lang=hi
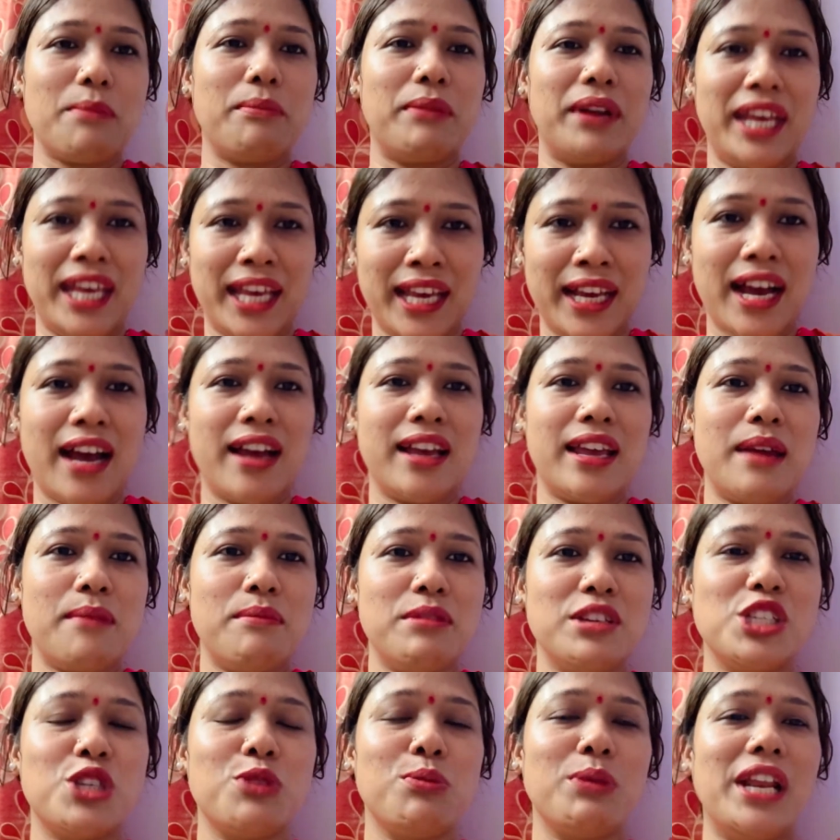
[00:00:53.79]
ब्रेक आ गया
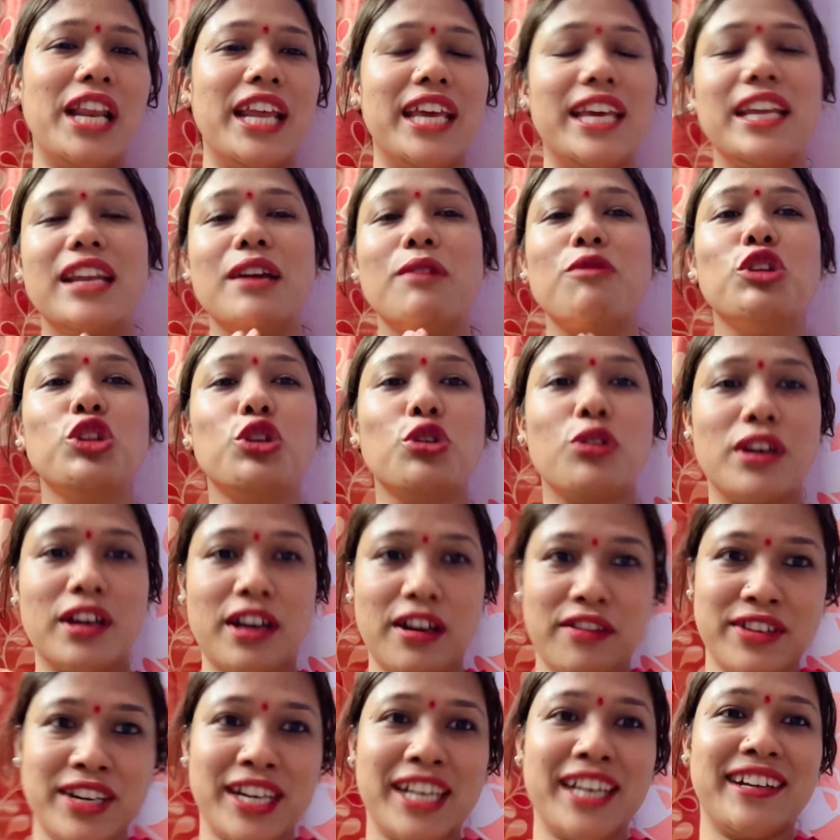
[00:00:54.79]
बीच में लेकिन अब वो थोड़ा
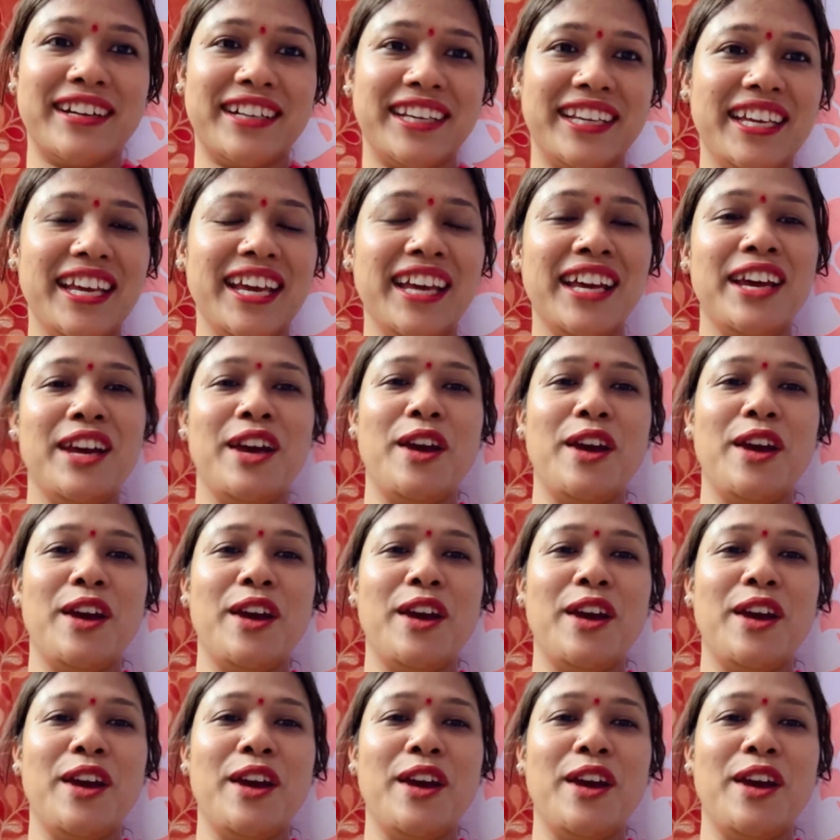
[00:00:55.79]
कवर कर रही है